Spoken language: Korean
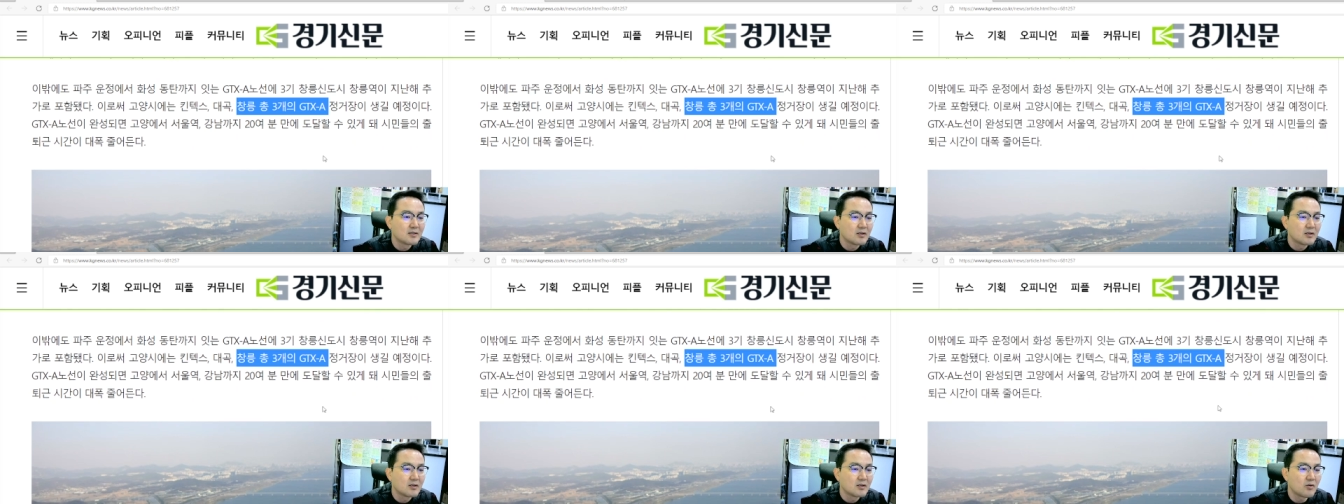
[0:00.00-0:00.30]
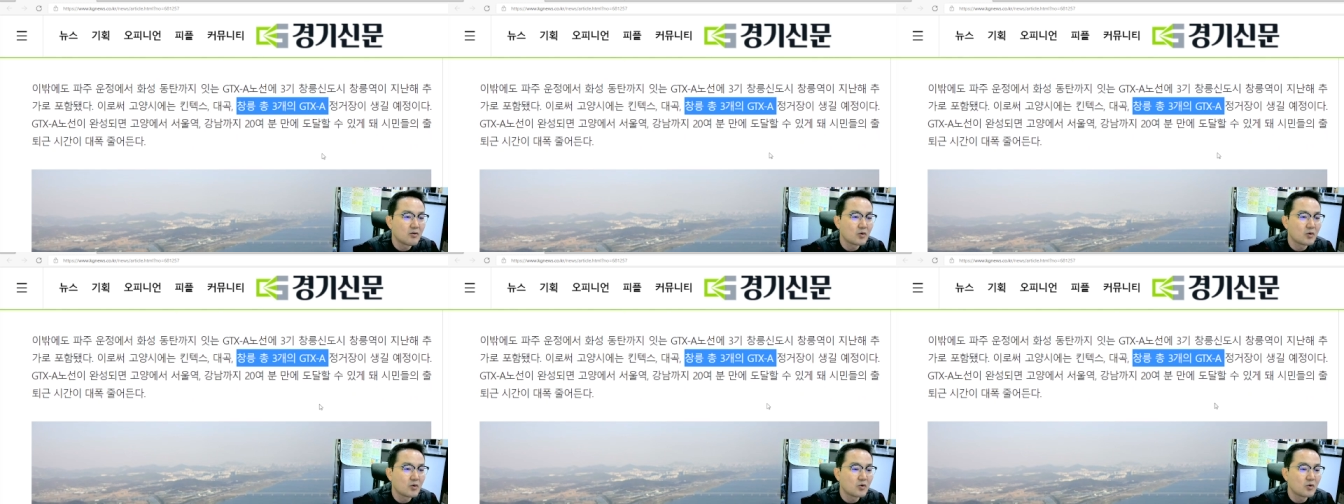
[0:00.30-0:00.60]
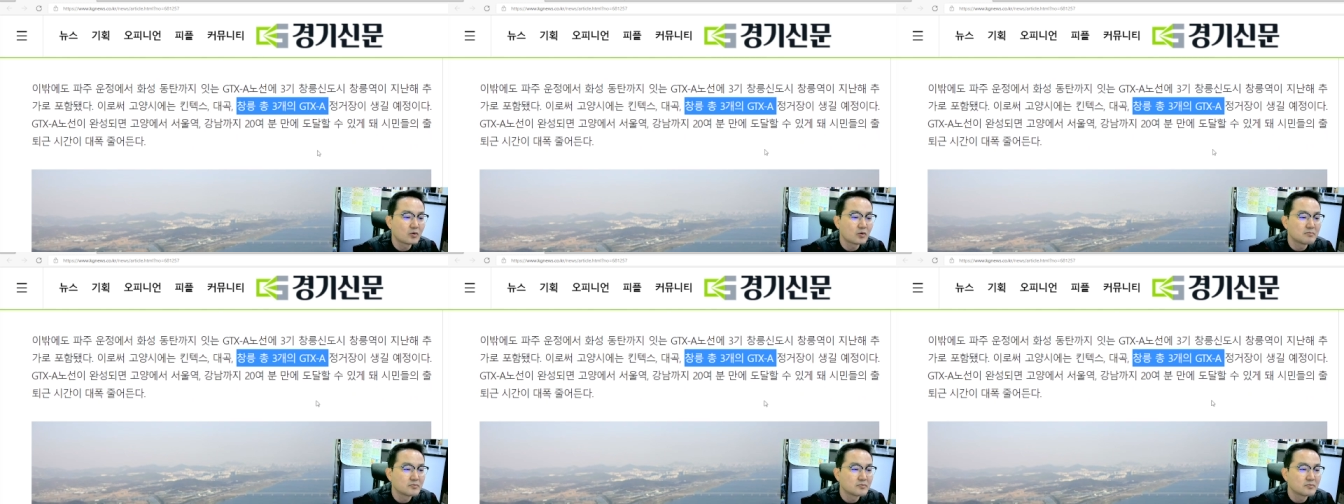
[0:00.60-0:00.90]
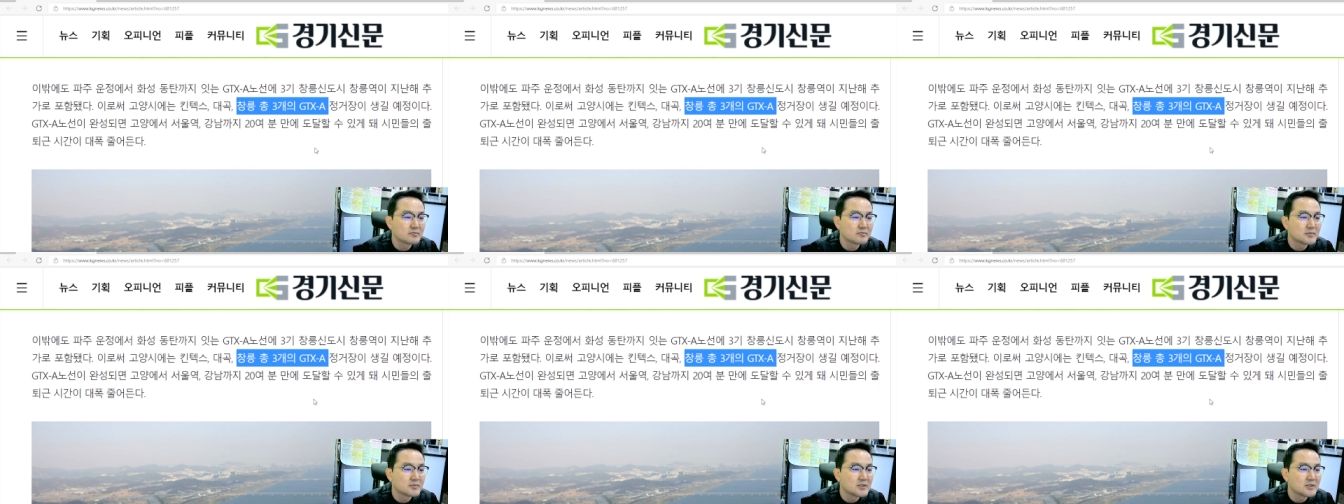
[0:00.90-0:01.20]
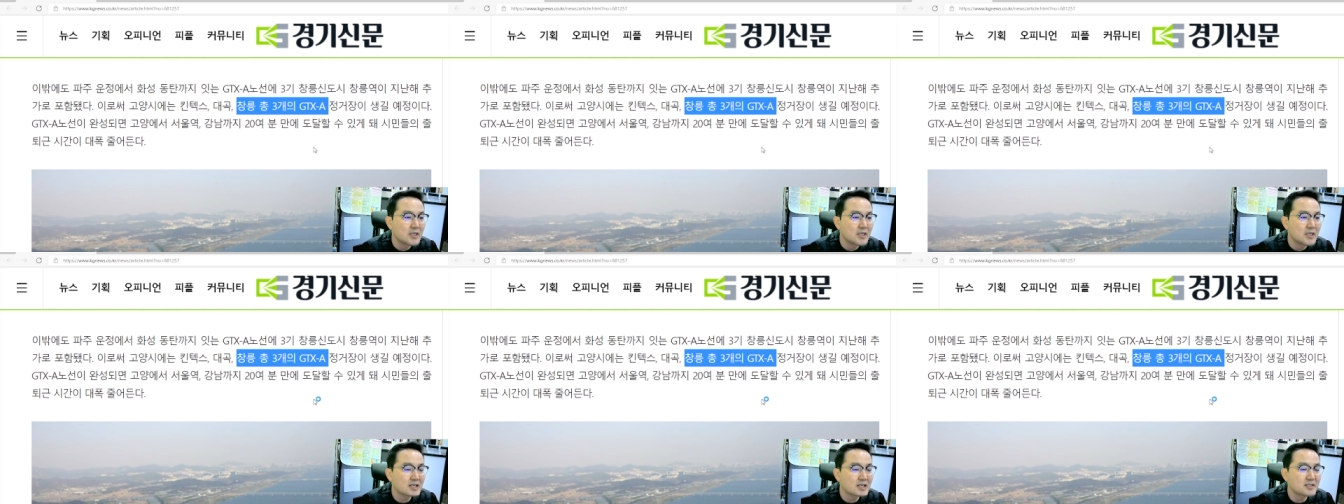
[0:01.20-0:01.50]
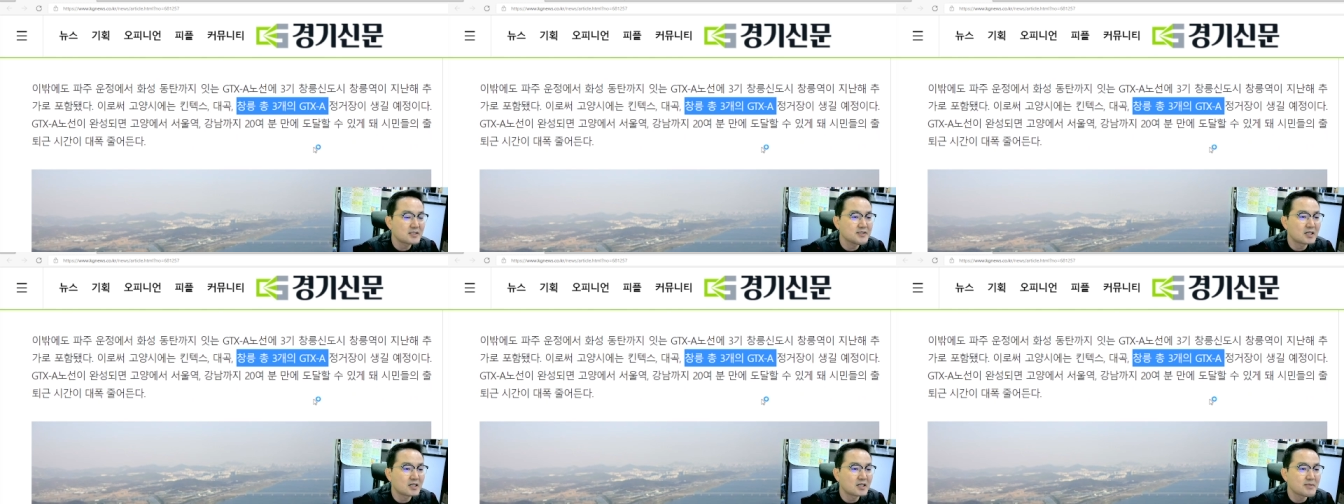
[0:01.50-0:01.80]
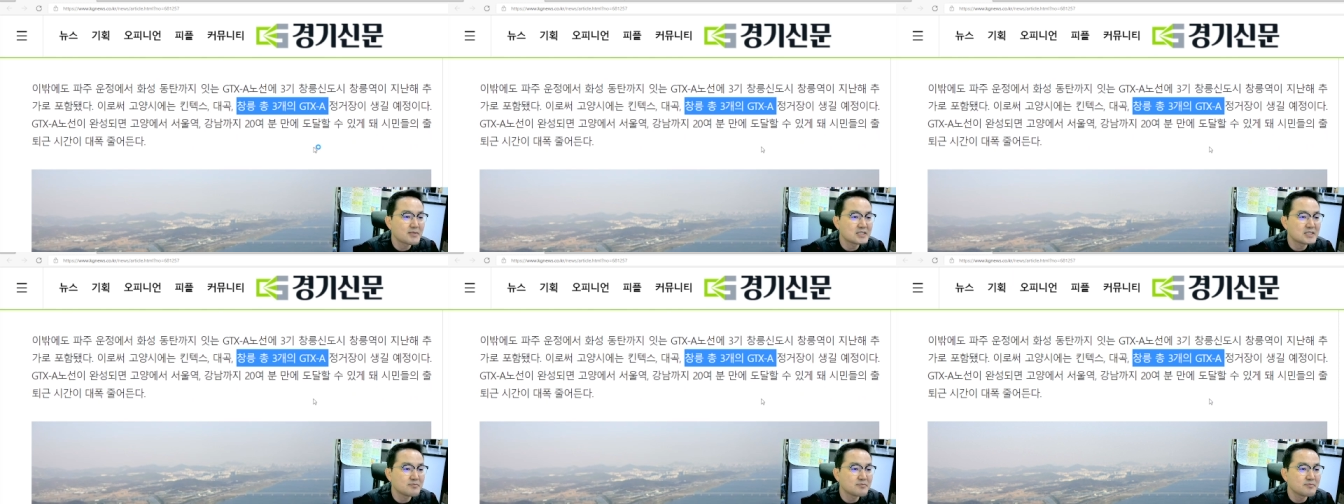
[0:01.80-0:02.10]
어, 항상 제가
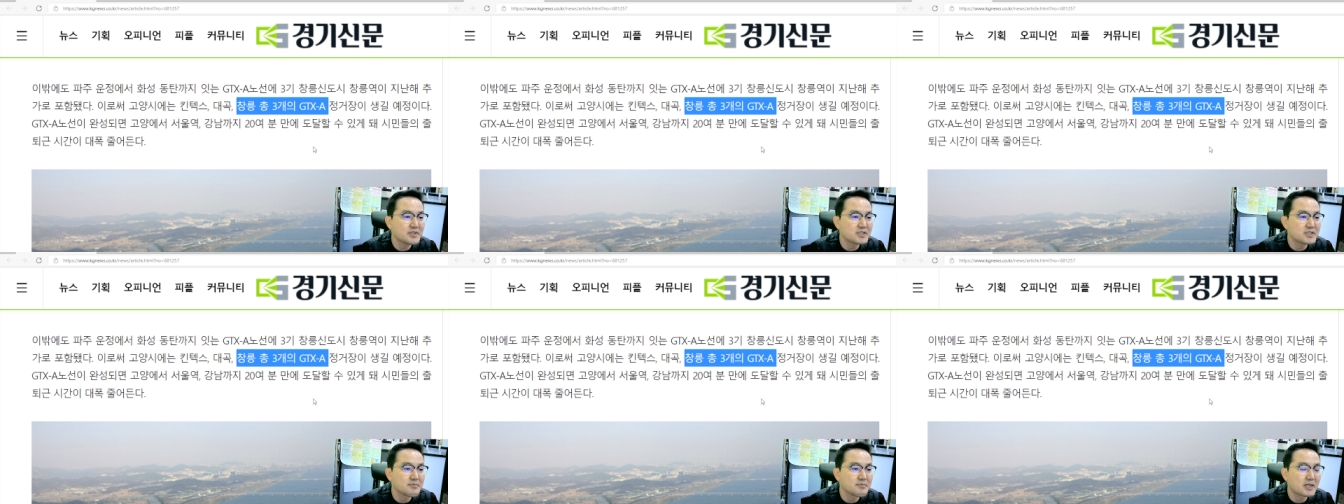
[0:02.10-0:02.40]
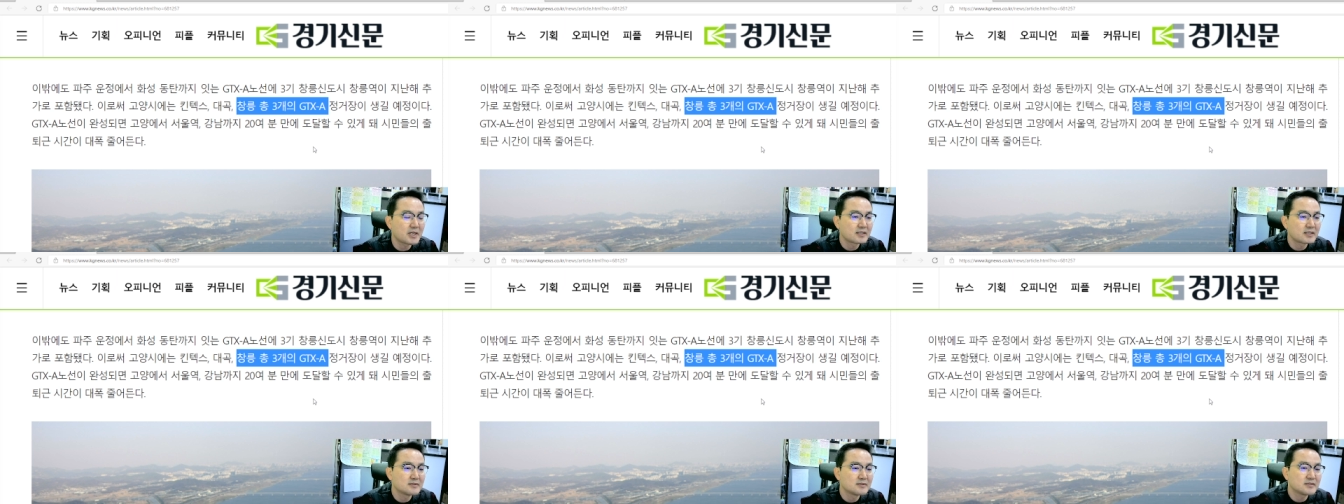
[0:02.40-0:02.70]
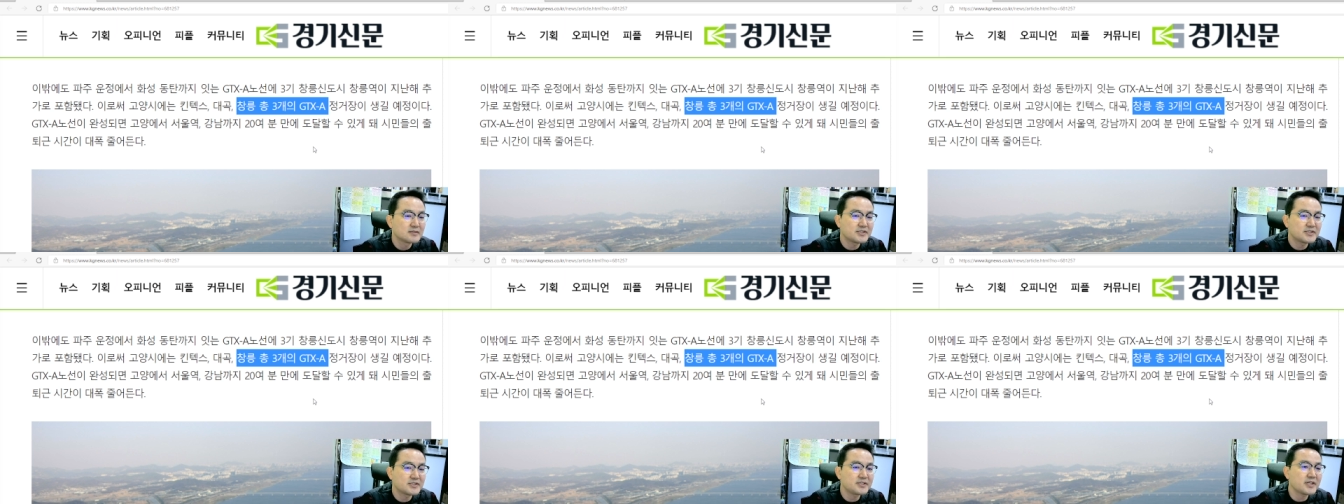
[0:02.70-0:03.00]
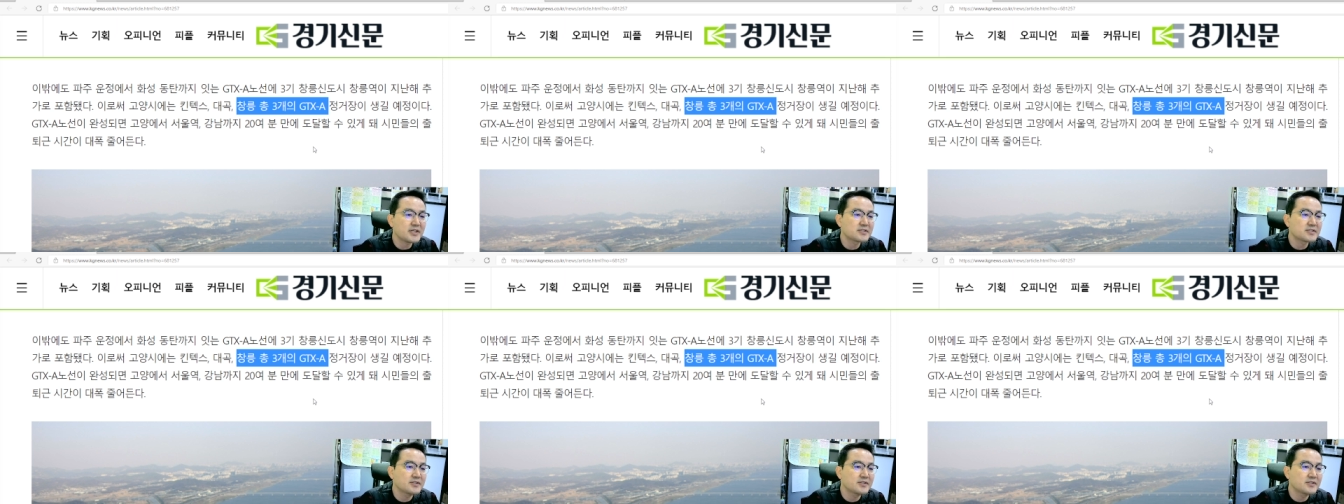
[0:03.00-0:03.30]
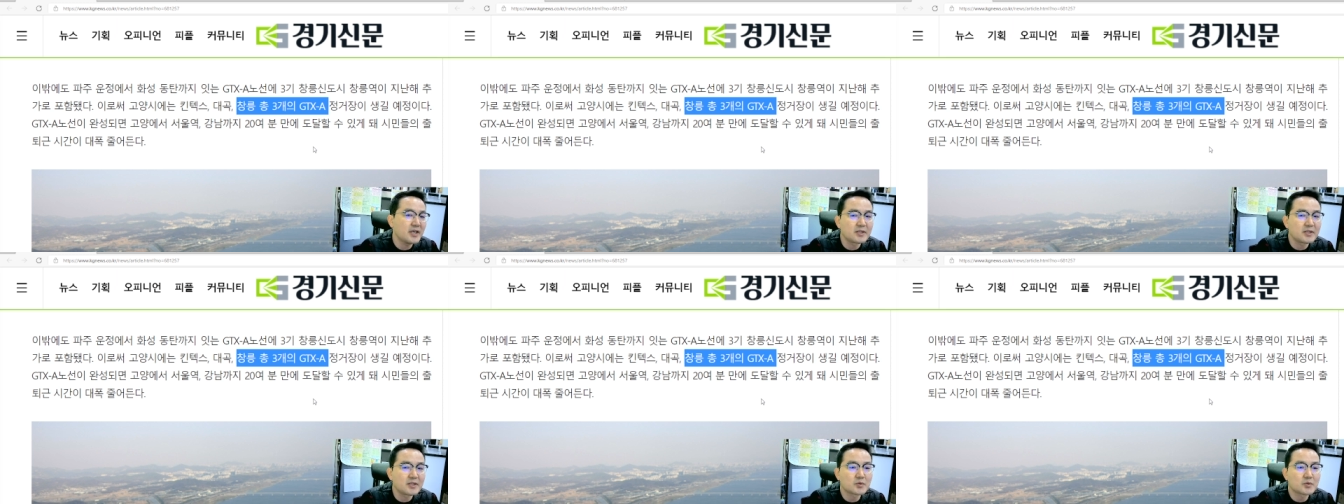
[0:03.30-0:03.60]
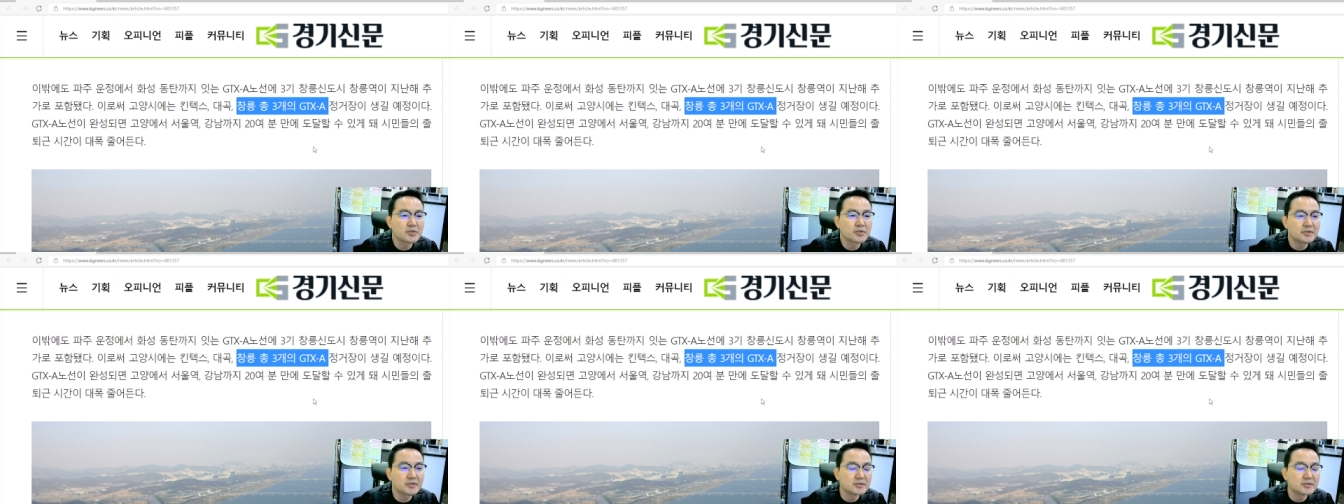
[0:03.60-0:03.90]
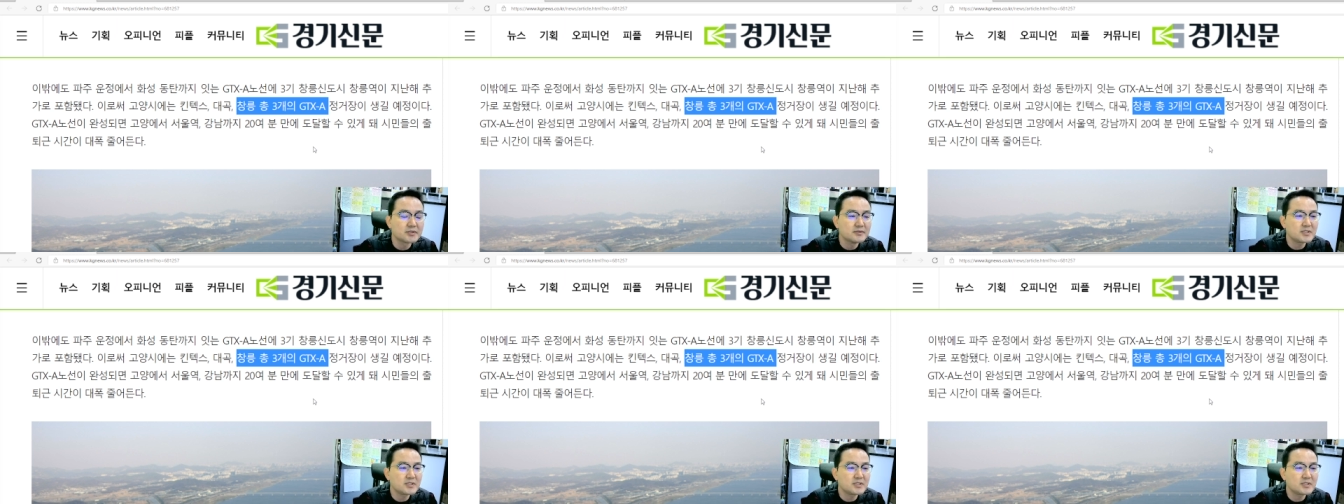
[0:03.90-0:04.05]
말씀드리지만 GTX-A 노선은